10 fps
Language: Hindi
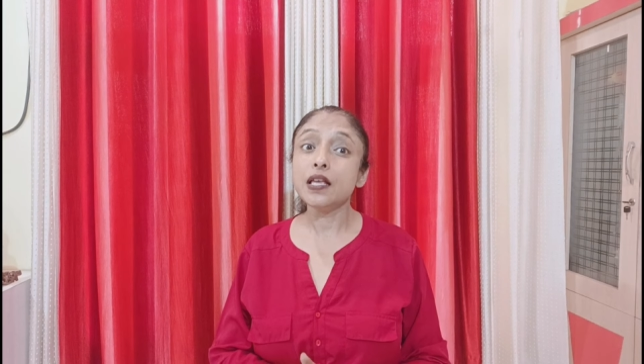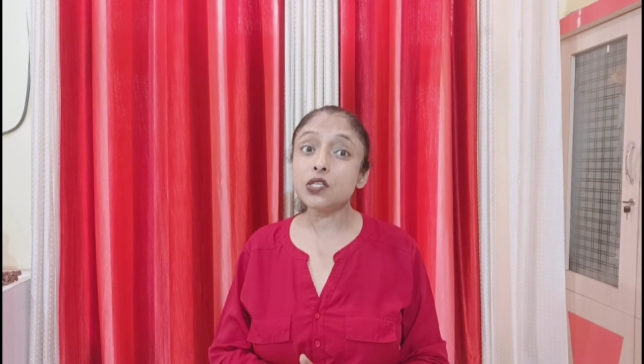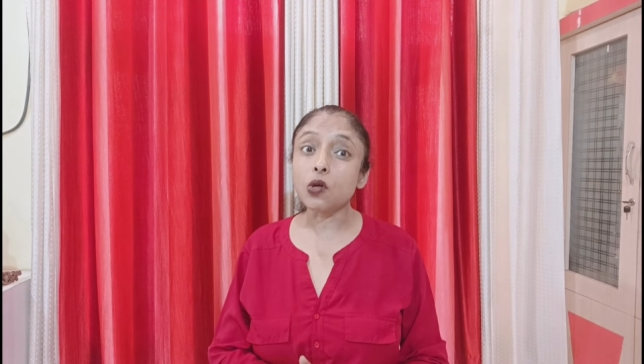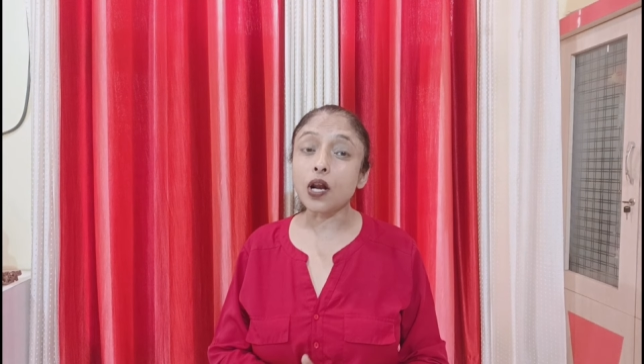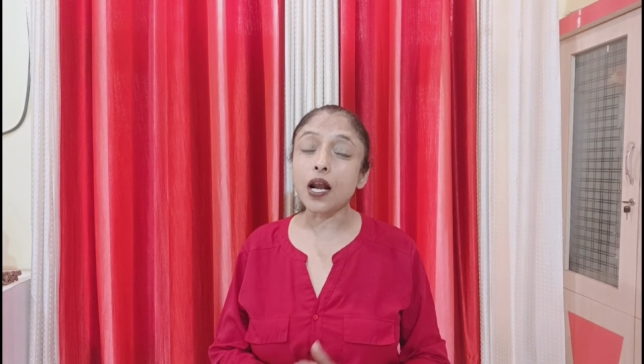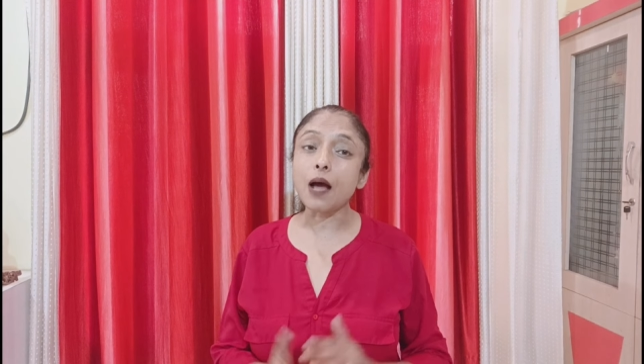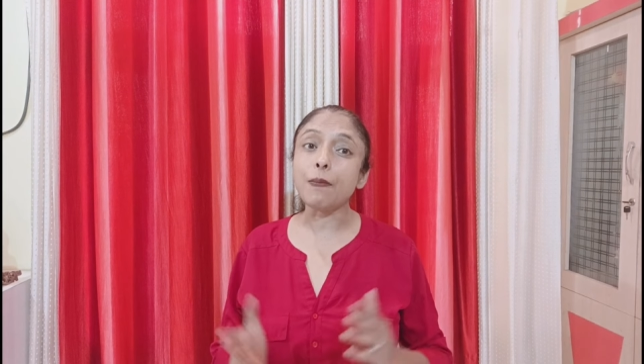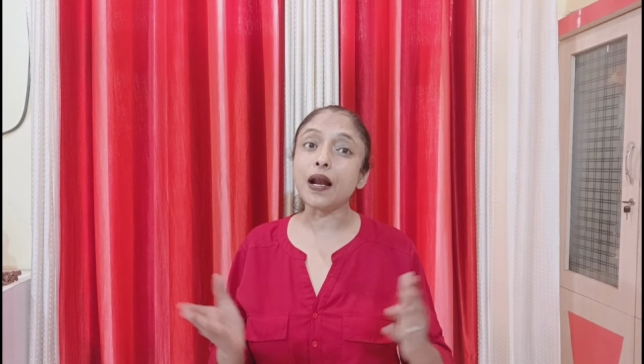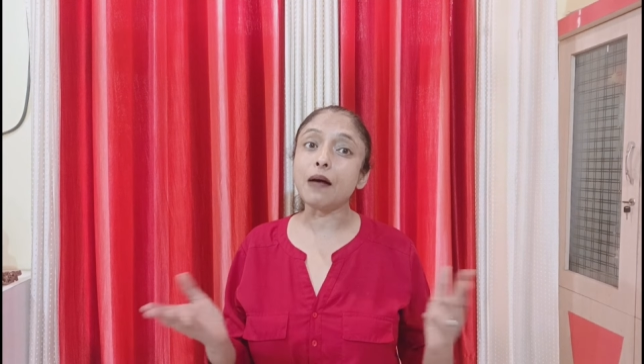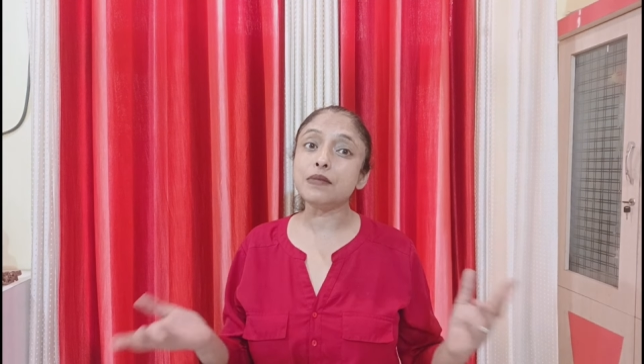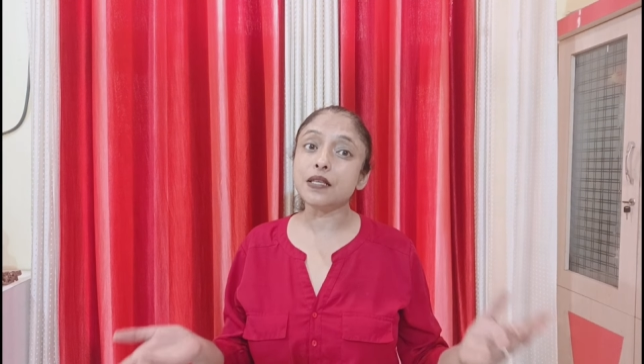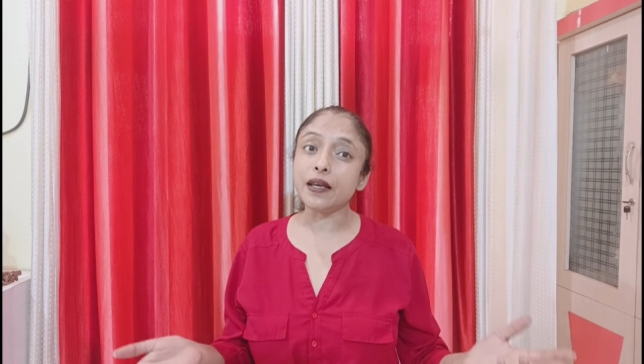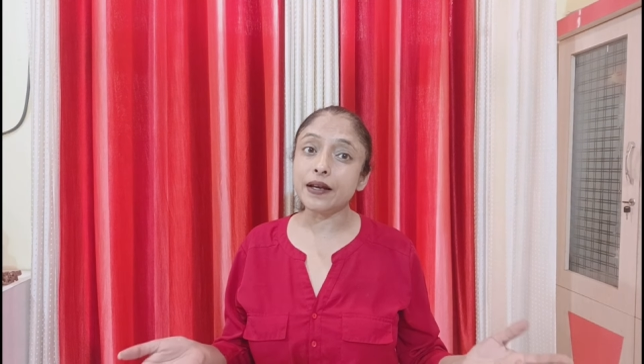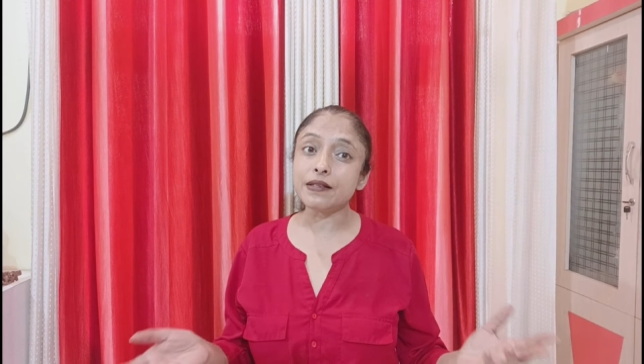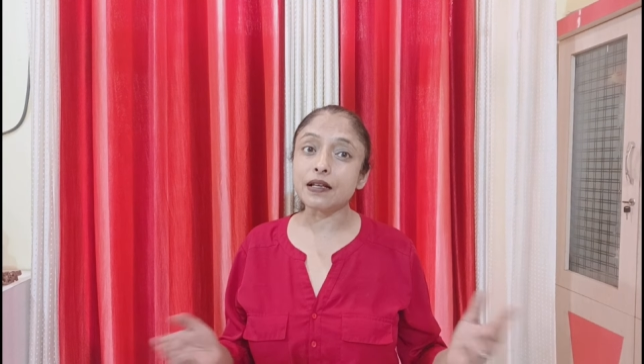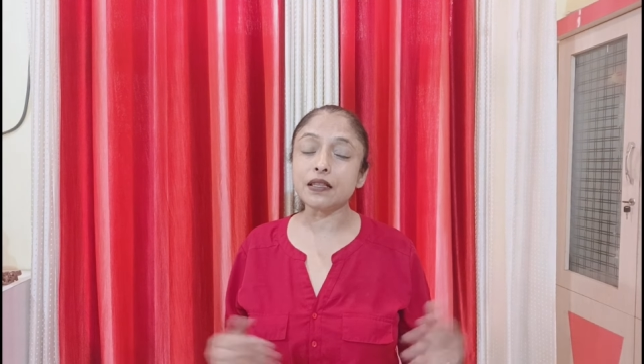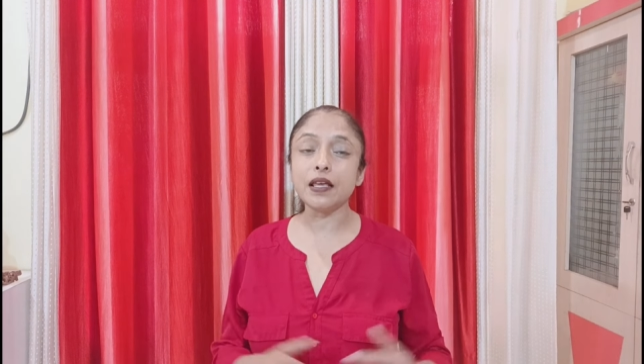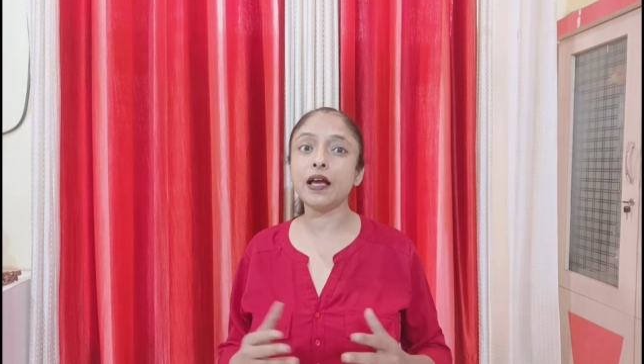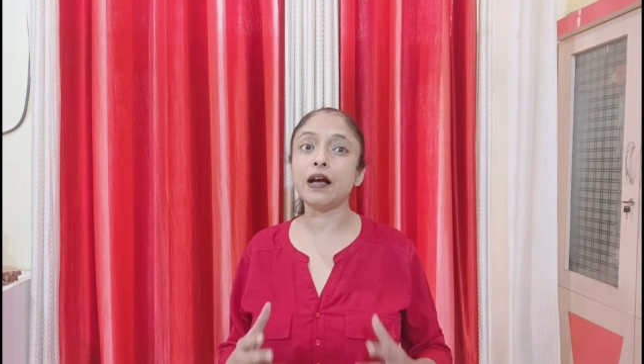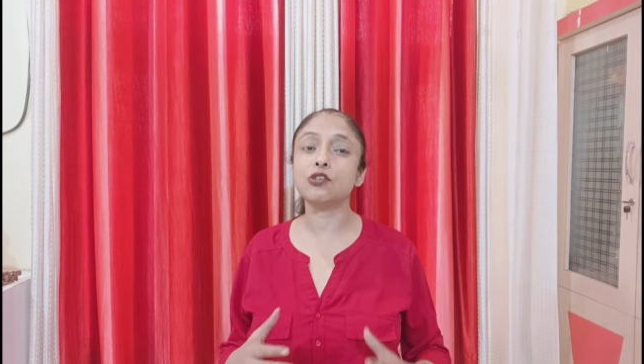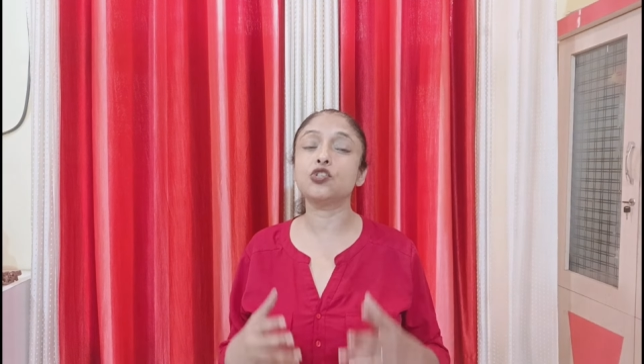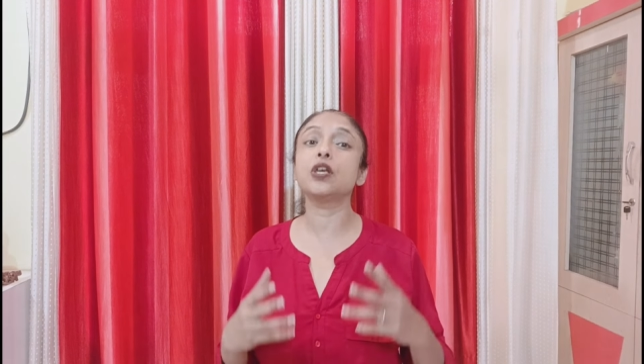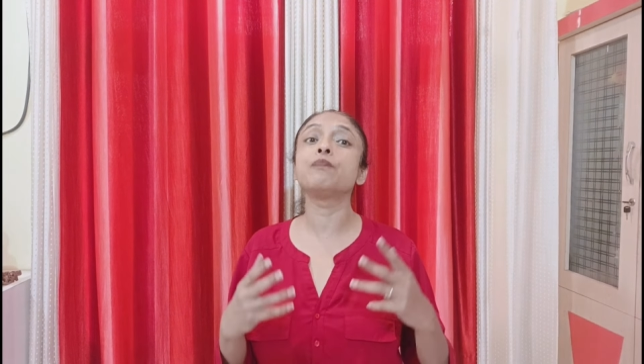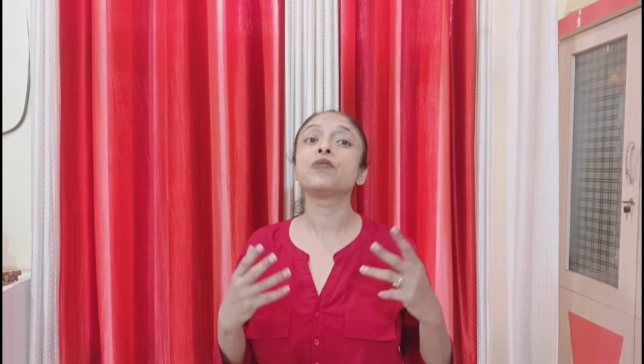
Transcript: इस दौरान आप आराम से लेट सकते हैं अच्छी